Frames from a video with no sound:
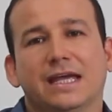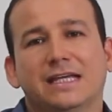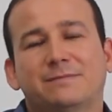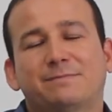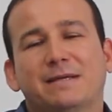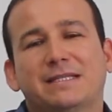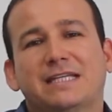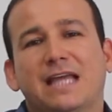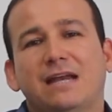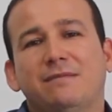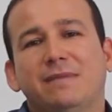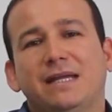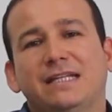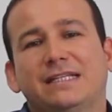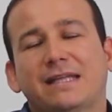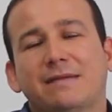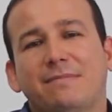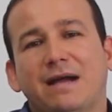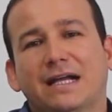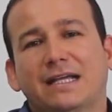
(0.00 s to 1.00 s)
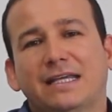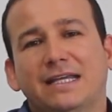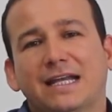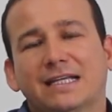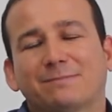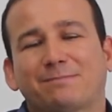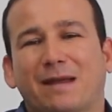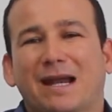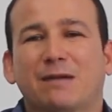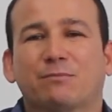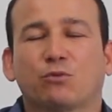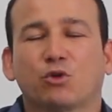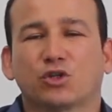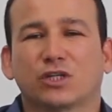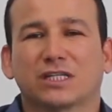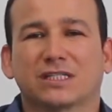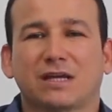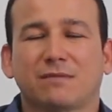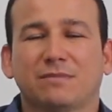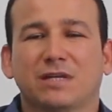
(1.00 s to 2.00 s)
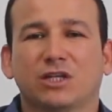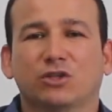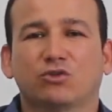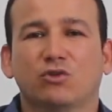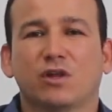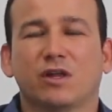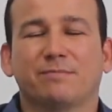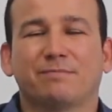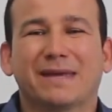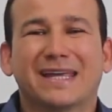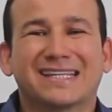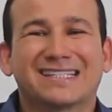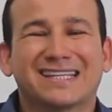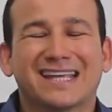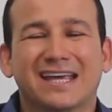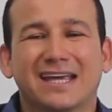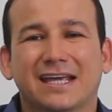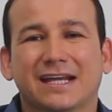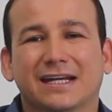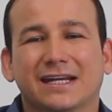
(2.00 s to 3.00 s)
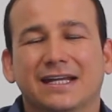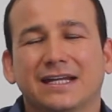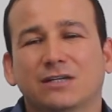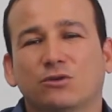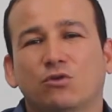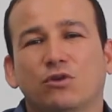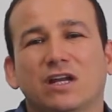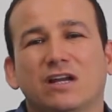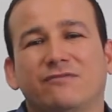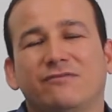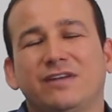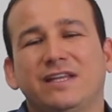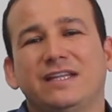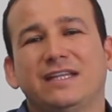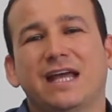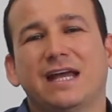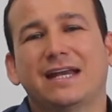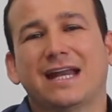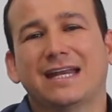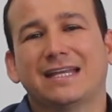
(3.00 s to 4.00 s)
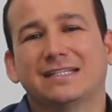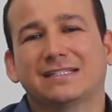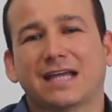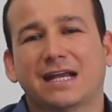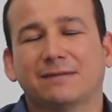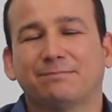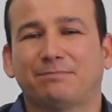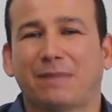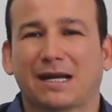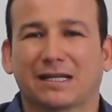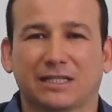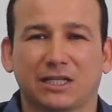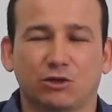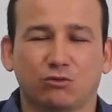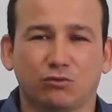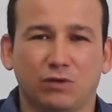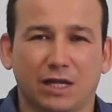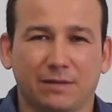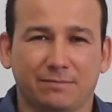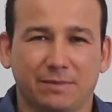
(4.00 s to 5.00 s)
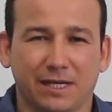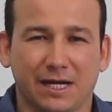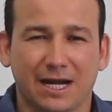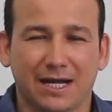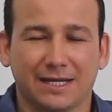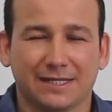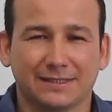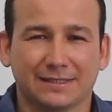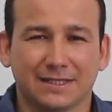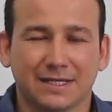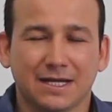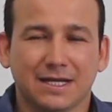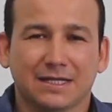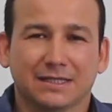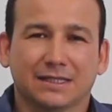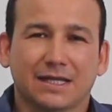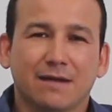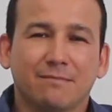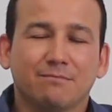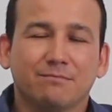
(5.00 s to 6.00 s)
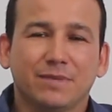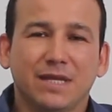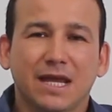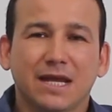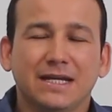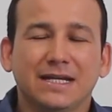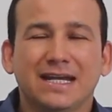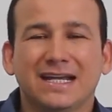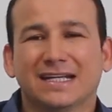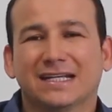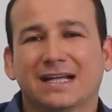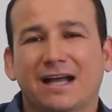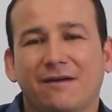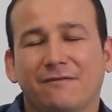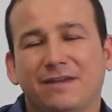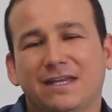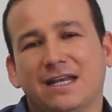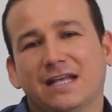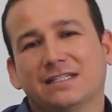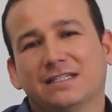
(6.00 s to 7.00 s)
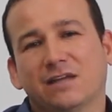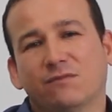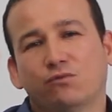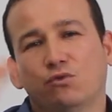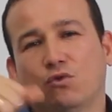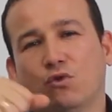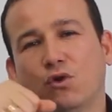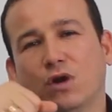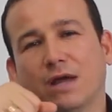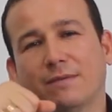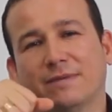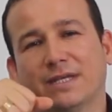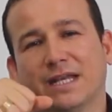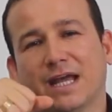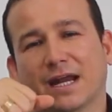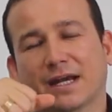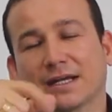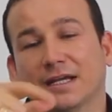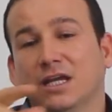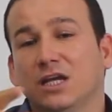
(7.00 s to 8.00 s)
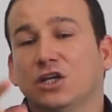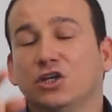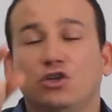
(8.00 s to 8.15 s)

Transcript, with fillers: especialmente máquinas para el procesamiento de PCR con el fin de analizar partículas virales. También cabinas de flujo laminar